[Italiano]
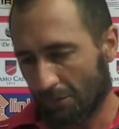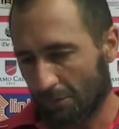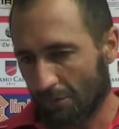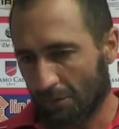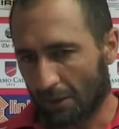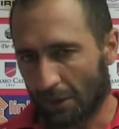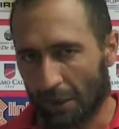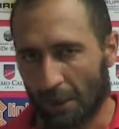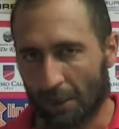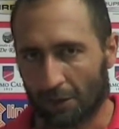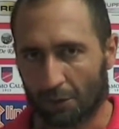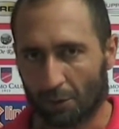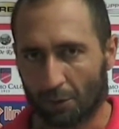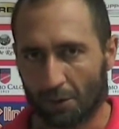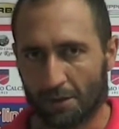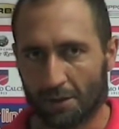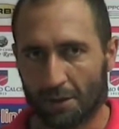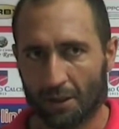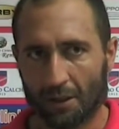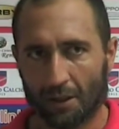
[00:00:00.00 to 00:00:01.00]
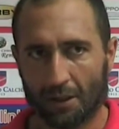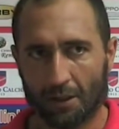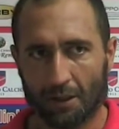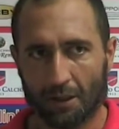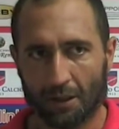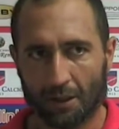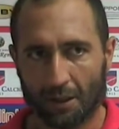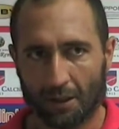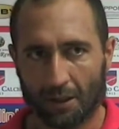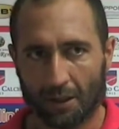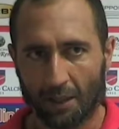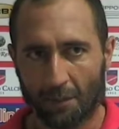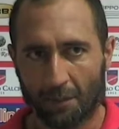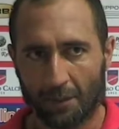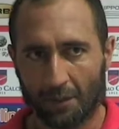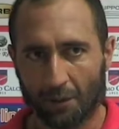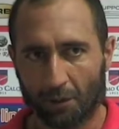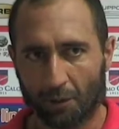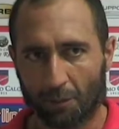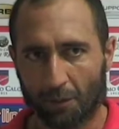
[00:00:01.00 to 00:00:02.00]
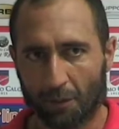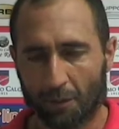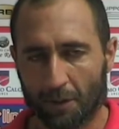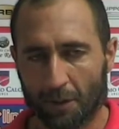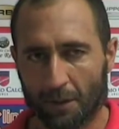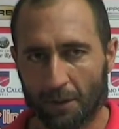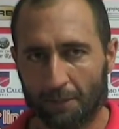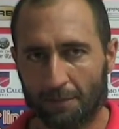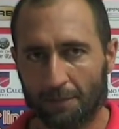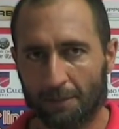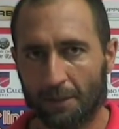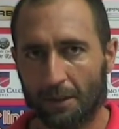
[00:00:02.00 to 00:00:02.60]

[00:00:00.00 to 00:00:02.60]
Tra l'altro questa è, è, chiaramente colpa mia.